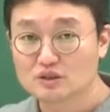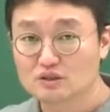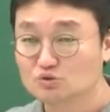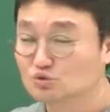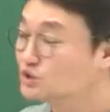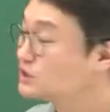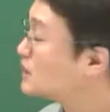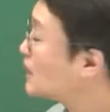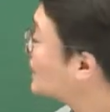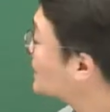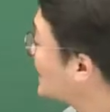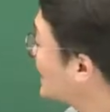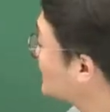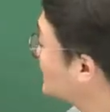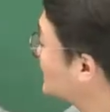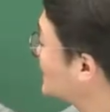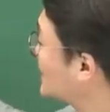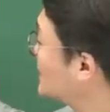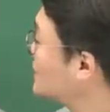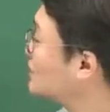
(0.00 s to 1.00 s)
우리나라
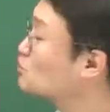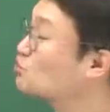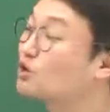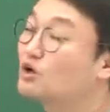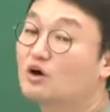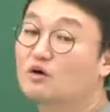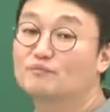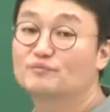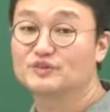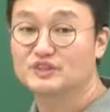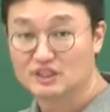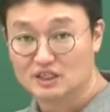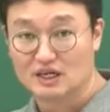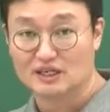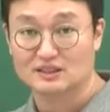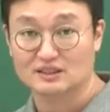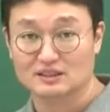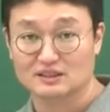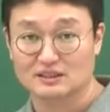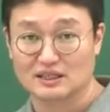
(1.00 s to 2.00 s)
다섯 개 인권 없이
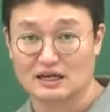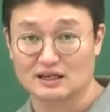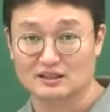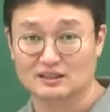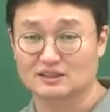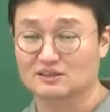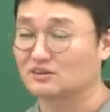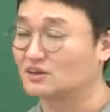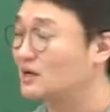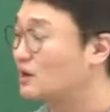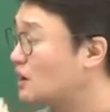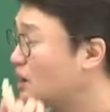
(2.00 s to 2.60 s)
가르, 다르킨 거야.